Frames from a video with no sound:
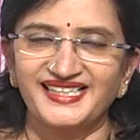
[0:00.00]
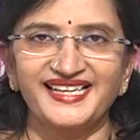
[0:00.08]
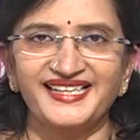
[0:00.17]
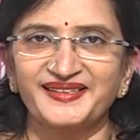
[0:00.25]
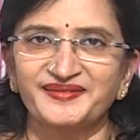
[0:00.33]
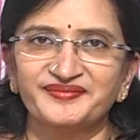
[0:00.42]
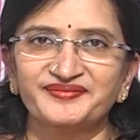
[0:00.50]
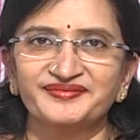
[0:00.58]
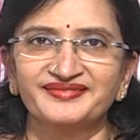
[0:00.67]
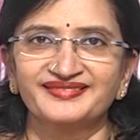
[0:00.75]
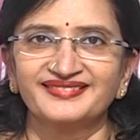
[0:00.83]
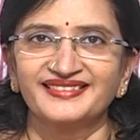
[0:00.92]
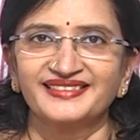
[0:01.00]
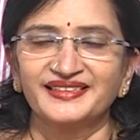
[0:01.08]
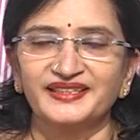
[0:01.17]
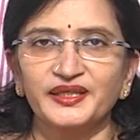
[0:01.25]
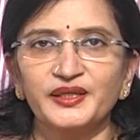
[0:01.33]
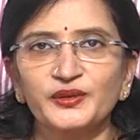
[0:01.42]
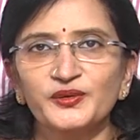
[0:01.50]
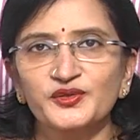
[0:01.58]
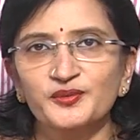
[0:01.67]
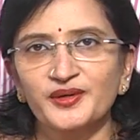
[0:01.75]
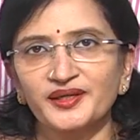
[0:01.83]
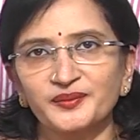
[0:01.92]
హాయ్
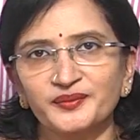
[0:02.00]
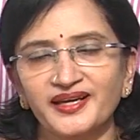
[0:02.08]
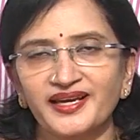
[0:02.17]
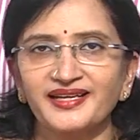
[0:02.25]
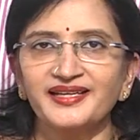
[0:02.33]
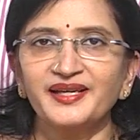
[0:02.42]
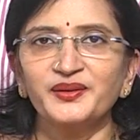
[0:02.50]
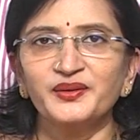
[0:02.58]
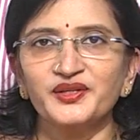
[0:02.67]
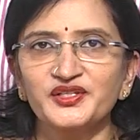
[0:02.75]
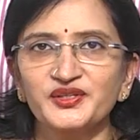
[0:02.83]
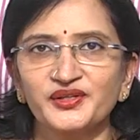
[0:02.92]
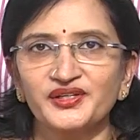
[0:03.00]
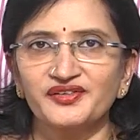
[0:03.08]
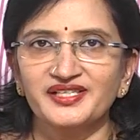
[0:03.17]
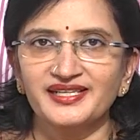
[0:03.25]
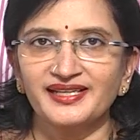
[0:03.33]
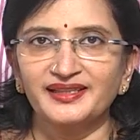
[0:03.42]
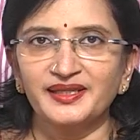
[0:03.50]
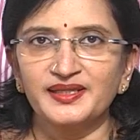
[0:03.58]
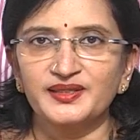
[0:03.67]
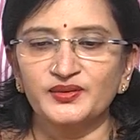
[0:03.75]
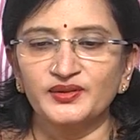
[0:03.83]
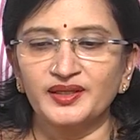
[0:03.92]
ఈరోజు మనం హెయిర్ డై గురించి కొన్ని విషయాలు
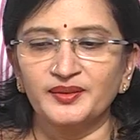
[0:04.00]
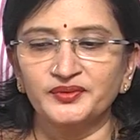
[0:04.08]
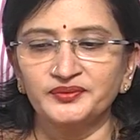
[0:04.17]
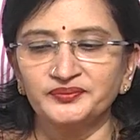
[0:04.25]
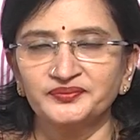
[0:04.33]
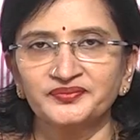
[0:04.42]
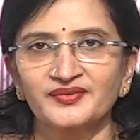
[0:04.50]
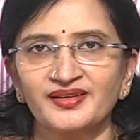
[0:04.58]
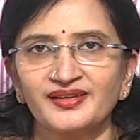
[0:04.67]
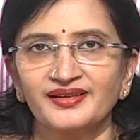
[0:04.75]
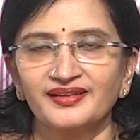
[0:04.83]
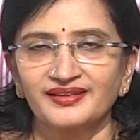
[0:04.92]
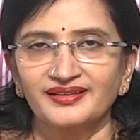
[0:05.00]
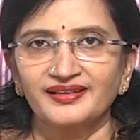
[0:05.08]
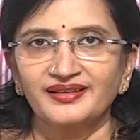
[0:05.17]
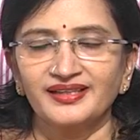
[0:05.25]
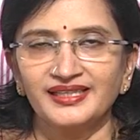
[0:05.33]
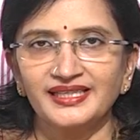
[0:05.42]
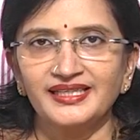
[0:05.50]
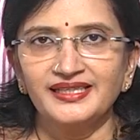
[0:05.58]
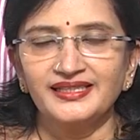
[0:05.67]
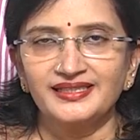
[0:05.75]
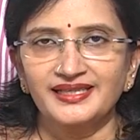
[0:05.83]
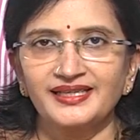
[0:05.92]
తెలుసుకుందాము ఇది
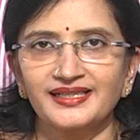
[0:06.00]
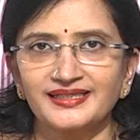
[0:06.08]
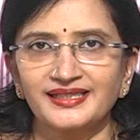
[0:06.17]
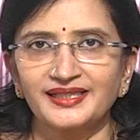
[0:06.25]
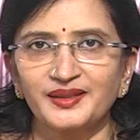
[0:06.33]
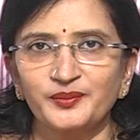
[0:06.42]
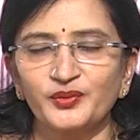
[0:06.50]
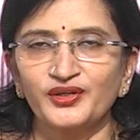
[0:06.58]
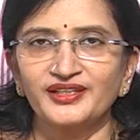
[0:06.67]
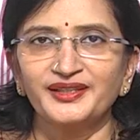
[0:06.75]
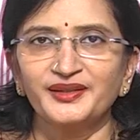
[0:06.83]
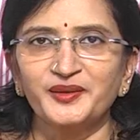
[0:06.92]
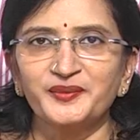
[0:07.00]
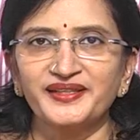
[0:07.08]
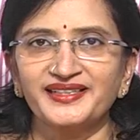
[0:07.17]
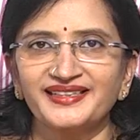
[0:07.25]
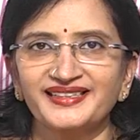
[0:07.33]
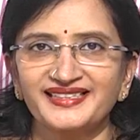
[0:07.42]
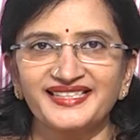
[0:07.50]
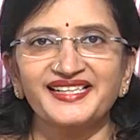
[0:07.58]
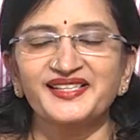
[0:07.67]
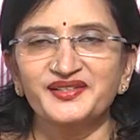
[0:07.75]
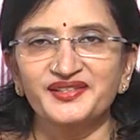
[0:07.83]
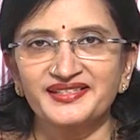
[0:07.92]
చాలా చాలా ఇంపార్టెంట్ టాపిక్ కదా చాలా
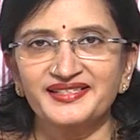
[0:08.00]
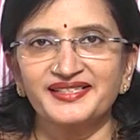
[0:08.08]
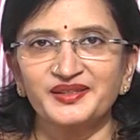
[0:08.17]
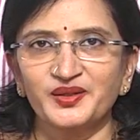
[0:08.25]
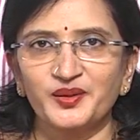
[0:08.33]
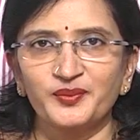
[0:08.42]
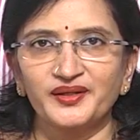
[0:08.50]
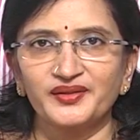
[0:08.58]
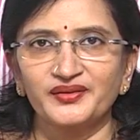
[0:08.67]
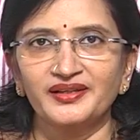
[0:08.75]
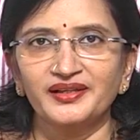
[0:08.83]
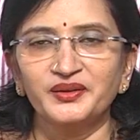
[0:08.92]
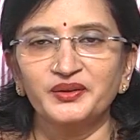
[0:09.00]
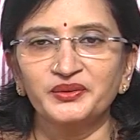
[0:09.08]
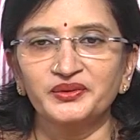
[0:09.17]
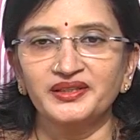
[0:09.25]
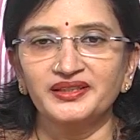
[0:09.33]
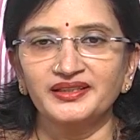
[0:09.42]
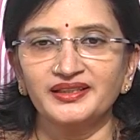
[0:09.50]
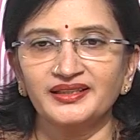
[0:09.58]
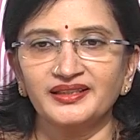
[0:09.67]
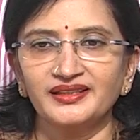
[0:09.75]
ఇంట్రెస్టింగ్ టాపిక్ కూడా ఎందుకు అంటే